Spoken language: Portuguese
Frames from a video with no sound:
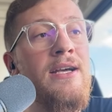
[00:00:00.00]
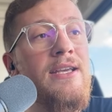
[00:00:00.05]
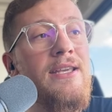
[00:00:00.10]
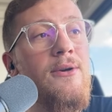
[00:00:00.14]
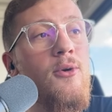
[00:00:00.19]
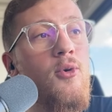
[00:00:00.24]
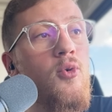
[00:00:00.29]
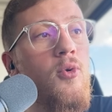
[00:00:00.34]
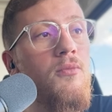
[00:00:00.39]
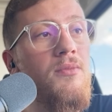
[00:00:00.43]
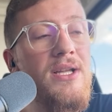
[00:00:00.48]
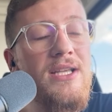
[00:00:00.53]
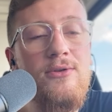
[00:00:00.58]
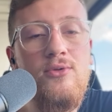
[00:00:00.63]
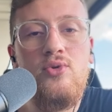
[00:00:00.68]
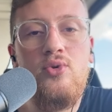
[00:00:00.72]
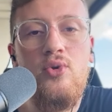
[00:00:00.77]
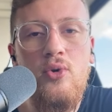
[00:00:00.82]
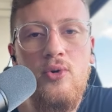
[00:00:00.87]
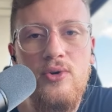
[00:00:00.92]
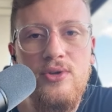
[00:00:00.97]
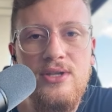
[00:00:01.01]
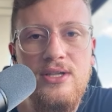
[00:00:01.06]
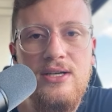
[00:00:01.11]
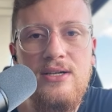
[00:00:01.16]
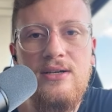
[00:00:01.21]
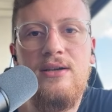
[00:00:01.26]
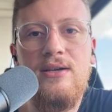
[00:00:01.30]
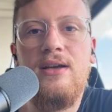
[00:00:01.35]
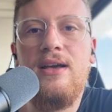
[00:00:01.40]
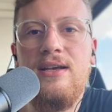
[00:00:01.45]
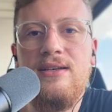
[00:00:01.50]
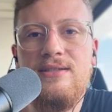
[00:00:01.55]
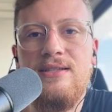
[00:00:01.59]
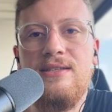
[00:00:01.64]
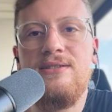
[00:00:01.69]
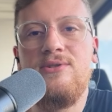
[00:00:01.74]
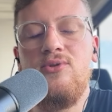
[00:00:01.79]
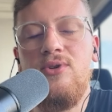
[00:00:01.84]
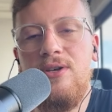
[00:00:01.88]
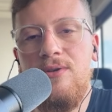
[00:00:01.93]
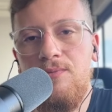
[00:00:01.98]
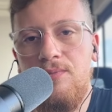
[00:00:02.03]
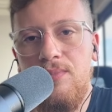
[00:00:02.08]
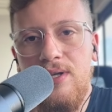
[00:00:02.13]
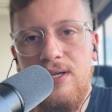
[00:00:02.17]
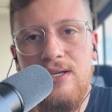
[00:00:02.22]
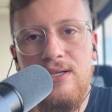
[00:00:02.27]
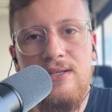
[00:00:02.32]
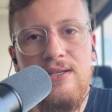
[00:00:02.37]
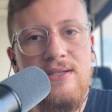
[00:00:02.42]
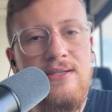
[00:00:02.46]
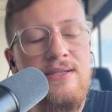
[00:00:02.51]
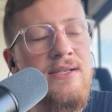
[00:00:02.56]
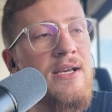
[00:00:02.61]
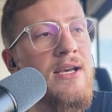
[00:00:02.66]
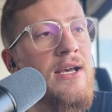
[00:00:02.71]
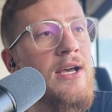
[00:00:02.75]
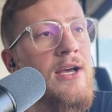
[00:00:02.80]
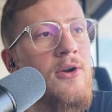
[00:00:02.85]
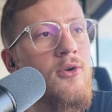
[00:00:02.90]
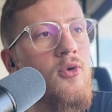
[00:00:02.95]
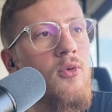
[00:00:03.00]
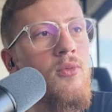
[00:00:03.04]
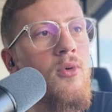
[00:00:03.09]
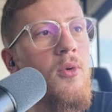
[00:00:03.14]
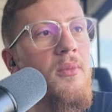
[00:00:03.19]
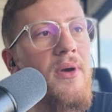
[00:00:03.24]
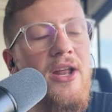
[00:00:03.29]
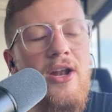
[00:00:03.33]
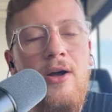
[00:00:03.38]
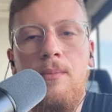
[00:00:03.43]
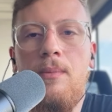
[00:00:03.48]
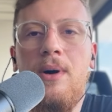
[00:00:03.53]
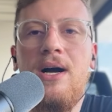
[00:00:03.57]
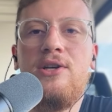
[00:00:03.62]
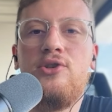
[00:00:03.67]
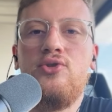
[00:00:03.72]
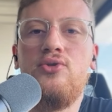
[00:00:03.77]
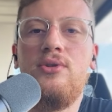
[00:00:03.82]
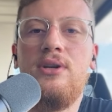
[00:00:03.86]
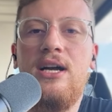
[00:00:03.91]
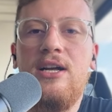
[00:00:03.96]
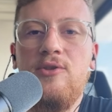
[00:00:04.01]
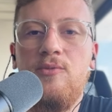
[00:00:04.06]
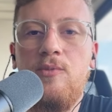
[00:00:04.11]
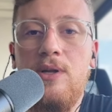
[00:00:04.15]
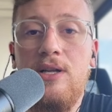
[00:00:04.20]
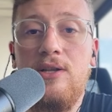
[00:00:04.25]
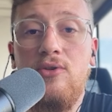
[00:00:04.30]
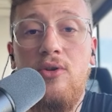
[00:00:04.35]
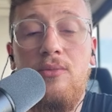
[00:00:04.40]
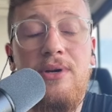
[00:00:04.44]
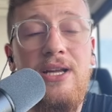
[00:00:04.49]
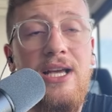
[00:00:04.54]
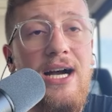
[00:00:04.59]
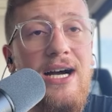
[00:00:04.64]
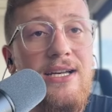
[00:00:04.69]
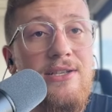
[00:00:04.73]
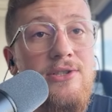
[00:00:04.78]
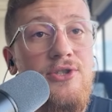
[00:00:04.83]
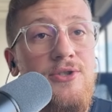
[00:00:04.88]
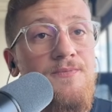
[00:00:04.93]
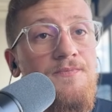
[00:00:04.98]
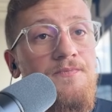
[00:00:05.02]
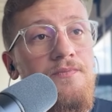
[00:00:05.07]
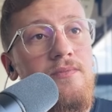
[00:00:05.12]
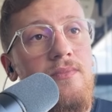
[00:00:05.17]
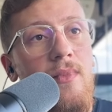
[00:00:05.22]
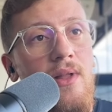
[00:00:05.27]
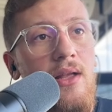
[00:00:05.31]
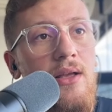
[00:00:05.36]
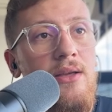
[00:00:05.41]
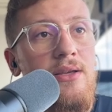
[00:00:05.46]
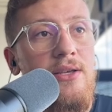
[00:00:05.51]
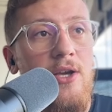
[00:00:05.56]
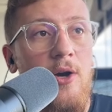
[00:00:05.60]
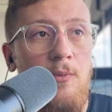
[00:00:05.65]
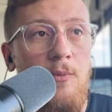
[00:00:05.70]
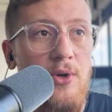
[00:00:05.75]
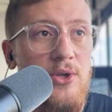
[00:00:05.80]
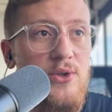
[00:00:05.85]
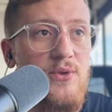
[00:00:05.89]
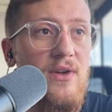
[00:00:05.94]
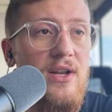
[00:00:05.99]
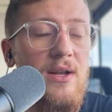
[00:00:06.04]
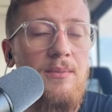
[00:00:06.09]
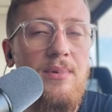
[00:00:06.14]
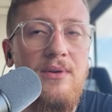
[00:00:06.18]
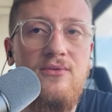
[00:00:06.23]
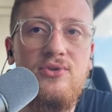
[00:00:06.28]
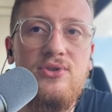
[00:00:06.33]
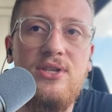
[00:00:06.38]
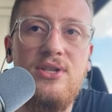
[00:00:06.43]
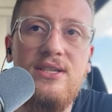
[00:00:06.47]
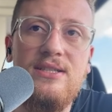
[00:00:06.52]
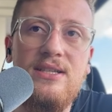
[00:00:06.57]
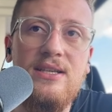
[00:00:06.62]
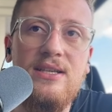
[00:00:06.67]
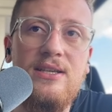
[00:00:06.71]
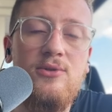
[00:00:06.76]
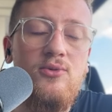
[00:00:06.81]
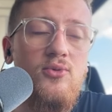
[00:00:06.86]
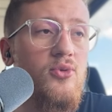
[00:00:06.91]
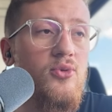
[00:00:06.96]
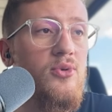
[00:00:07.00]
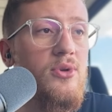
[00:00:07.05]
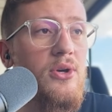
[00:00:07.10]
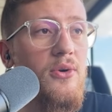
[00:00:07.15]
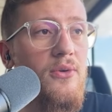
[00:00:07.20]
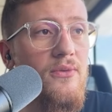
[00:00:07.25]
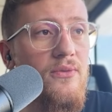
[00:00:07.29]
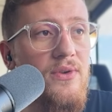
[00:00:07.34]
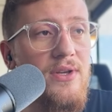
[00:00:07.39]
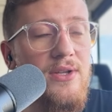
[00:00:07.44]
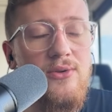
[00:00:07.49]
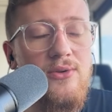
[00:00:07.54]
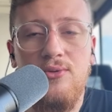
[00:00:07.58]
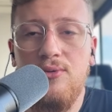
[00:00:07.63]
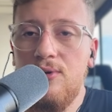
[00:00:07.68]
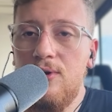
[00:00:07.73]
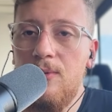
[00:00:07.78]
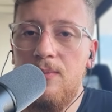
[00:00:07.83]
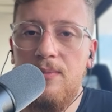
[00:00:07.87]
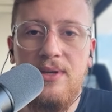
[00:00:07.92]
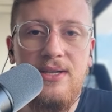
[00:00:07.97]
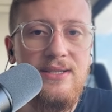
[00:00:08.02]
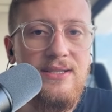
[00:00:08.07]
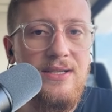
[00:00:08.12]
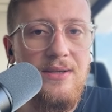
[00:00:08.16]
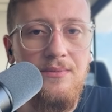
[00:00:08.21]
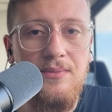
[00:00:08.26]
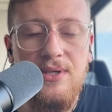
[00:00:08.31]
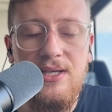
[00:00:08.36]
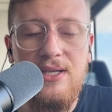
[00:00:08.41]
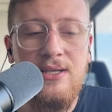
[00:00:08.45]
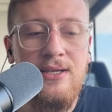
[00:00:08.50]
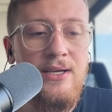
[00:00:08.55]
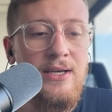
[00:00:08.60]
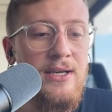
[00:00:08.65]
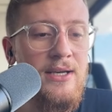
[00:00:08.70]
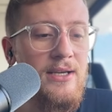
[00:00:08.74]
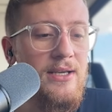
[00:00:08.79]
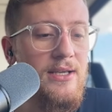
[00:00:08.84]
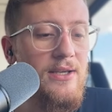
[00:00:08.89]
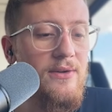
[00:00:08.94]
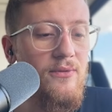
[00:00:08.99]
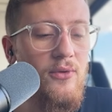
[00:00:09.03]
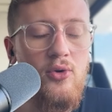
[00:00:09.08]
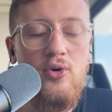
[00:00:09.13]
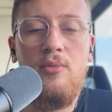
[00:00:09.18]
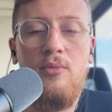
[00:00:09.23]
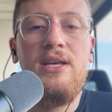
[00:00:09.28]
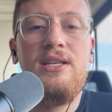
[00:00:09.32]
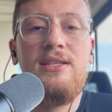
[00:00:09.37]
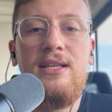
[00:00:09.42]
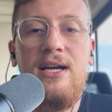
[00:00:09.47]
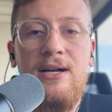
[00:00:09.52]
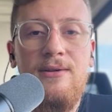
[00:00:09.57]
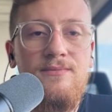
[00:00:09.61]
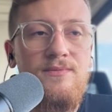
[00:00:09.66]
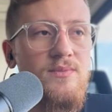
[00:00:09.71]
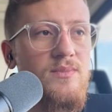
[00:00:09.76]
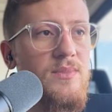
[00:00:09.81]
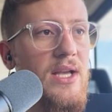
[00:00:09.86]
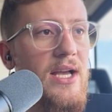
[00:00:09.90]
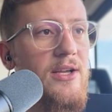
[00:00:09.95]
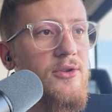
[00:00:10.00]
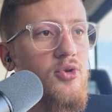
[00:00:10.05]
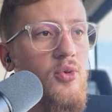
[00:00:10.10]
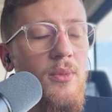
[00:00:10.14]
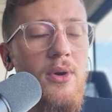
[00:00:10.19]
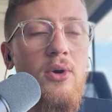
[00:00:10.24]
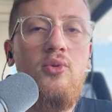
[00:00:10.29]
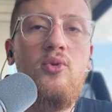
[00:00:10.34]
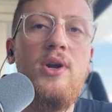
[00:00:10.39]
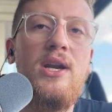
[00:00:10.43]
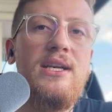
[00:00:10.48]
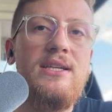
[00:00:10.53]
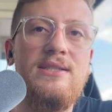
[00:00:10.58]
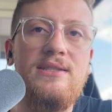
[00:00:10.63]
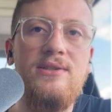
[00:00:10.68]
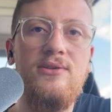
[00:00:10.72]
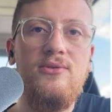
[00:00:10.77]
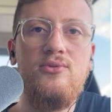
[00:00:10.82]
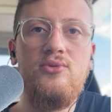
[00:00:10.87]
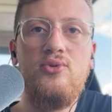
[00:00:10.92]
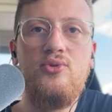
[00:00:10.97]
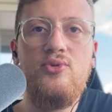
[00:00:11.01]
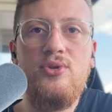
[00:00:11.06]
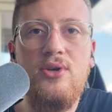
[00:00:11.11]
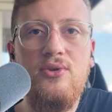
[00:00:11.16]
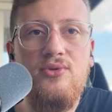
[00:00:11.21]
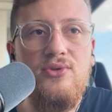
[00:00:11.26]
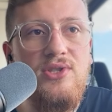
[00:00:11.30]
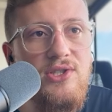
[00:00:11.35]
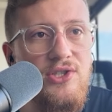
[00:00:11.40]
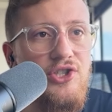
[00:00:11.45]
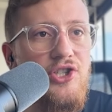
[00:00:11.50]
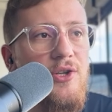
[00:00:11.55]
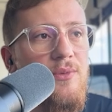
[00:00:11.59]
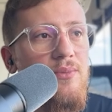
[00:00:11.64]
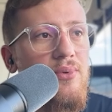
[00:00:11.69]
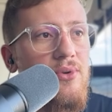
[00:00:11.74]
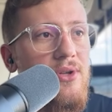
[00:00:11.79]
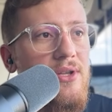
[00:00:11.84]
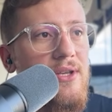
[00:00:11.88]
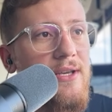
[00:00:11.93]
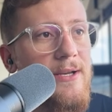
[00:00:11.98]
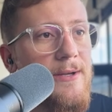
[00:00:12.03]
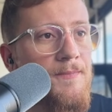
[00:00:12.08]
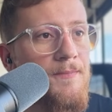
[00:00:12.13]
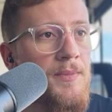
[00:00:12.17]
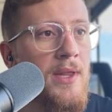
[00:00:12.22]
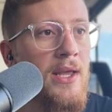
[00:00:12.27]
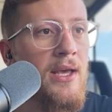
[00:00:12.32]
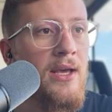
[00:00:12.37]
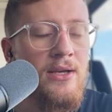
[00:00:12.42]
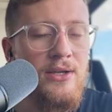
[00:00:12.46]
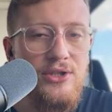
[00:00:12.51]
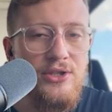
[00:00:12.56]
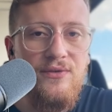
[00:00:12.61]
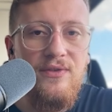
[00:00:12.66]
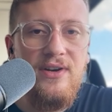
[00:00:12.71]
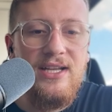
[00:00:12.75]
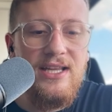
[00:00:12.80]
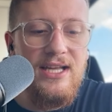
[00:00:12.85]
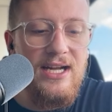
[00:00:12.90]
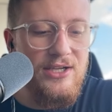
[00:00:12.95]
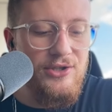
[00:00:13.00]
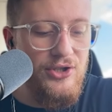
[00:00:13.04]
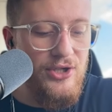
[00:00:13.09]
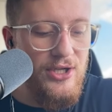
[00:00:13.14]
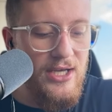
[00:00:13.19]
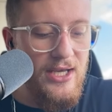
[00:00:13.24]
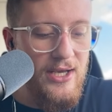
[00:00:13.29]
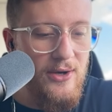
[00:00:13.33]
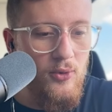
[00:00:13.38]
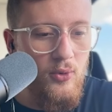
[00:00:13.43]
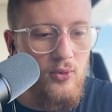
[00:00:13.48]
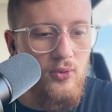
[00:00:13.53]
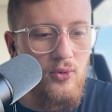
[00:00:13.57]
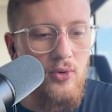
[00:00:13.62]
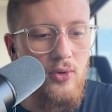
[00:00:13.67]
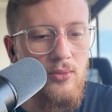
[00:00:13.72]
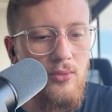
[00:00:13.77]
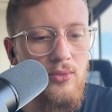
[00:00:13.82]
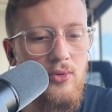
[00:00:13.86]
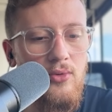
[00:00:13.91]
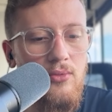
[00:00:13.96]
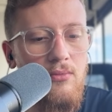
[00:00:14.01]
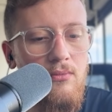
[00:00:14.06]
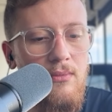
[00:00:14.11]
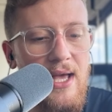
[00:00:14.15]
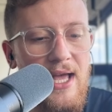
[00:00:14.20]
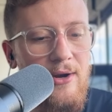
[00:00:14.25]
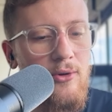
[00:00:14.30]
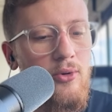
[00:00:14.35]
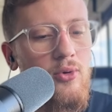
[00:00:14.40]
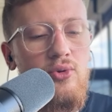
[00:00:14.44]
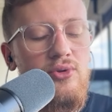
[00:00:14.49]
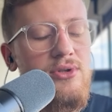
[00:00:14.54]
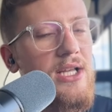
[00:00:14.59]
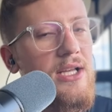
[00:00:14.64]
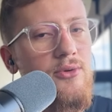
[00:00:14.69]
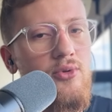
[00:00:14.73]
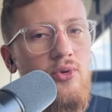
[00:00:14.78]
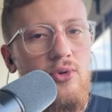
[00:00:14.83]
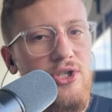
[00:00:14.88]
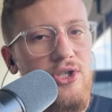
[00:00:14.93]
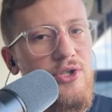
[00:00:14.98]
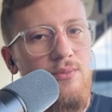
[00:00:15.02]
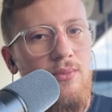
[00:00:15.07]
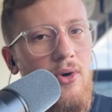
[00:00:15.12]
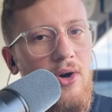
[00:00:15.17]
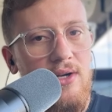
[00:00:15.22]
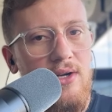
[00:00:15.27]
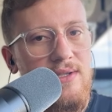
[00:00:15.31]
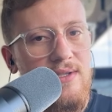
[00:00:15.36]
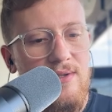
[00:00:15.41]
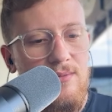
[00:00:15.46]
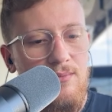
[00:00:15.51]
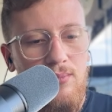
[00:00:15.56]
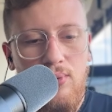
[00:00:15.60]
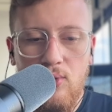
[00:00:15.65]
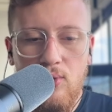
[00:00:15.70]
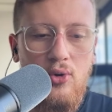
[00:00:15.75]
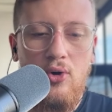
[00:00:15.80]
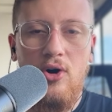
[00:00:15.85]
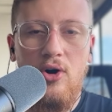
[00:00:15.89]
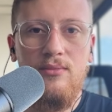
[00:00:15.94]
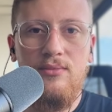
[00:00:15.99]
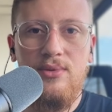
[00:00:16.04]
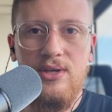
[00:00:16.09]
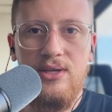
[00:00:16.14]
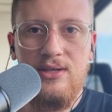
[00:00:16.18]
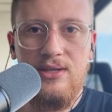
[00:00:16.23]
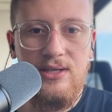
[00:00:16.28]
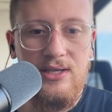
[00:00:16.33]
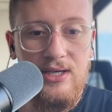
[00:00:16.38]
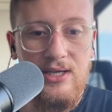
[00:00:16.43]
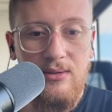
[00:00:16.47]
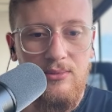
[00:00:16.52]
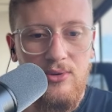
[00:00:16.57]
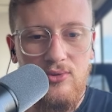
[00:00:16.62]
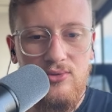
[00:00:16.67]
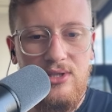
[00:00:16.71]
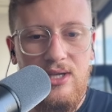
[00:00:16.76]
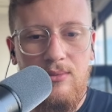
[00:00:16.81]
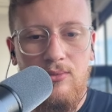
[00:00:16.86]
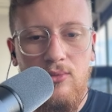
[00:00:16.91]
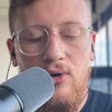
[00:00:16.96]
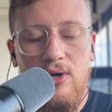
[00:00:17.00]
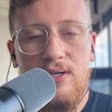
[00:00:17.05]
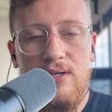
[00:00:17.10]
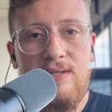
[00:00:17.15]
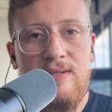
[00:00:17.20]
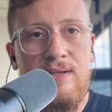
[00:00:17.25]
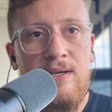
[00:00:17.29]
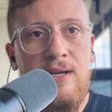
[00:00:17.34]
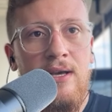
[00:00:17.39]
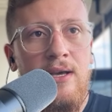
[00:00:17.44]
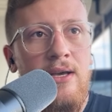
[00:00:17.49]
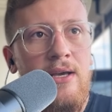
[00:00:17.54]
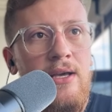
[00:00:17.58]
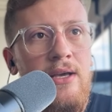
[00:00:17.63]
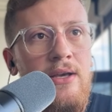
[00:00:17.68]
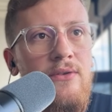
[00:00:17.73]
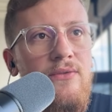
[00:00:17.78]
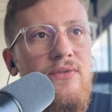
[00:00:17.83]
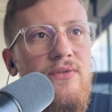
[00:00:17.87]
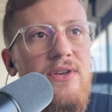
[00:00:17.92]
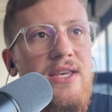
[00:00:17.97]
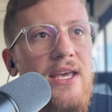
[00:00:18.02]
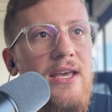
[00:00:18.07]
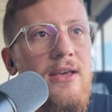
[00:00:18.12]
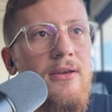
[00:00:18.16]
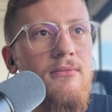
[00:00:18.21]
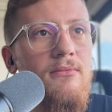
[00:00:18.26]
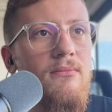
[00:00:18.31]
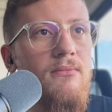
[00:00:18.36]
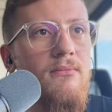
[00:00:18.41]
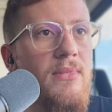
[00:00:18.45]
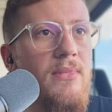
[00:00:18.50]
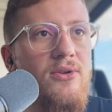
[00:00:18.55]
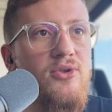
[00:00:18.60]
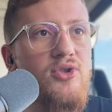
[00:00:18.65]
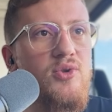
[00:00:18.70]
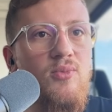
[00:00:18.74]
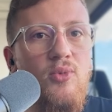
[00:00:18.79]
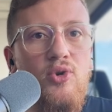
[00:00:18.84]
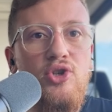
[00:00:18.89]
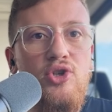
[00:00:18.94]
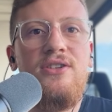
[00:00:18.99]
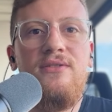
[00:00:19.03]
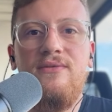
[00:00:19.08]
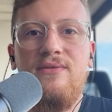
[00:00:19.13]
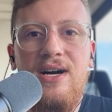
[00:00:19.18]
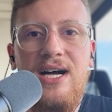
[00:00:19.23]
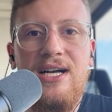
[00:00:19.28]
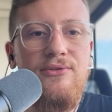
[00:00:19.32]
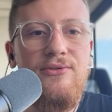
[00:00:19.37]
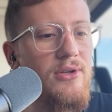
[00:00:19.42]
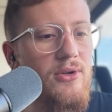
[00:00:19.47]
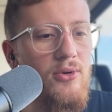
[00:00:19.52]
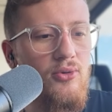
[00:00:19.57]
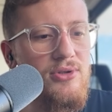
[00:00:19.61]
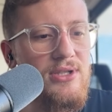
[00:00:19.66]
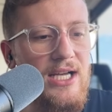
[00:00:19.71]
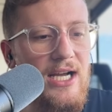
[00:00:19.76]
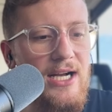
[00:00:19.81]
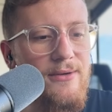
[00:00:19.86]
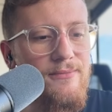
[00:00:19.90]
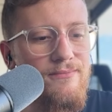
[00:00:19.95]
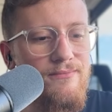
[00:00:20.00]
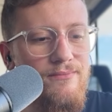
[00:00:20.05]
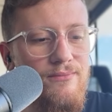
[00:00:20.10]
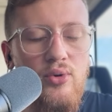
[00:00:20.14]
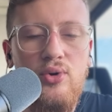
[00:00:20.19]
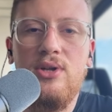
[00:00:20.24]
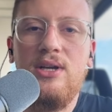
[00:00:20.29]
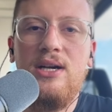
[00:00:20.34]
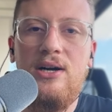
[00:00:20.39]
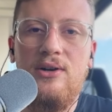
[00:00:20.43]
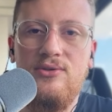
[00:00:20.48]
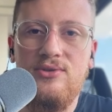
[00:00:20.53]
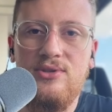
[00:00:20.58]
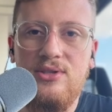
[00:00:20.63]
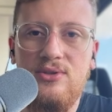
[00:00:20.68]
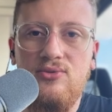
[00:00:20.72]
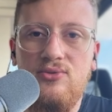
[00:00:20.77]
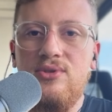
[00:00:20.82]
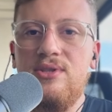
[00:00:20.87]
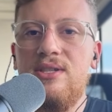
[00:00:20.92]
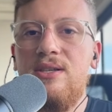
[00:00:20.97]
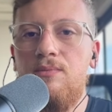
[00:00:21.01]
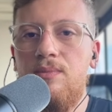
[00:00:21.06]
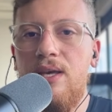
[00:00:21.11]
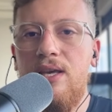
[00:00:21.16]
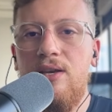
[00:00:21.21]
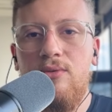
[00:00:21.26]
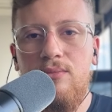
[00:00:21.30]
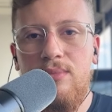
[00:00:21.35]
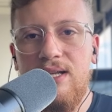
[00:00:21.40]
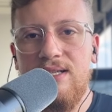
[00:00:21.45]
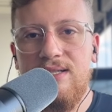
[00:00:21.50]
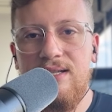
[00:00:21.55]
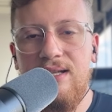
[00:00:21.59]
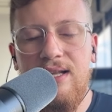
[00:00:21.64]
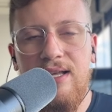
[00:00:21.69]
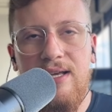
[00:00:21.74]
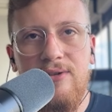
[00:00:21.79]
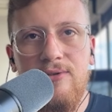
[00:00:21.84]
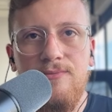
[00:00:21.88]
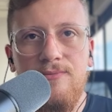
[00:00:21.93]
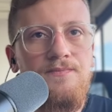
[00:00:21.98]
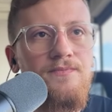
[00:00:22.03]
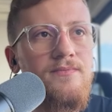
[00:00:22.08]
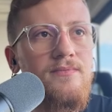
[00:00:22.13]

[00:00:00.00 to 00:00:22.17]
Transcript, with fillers: E eu cobri todas essas Olimpíadas como um mero apaixonado pela nobre arte. E eu posso falar para vocês aqui tudo que eu vi, tudo que eu percebi, e vou comentar é, do meu coração tudo que eu senti, porque de verdade, eu, como um mero lutador de boxe por hobby, que amo lutar boxe, fiquei menos motivado em lutar por causa do desempenho brasileiro.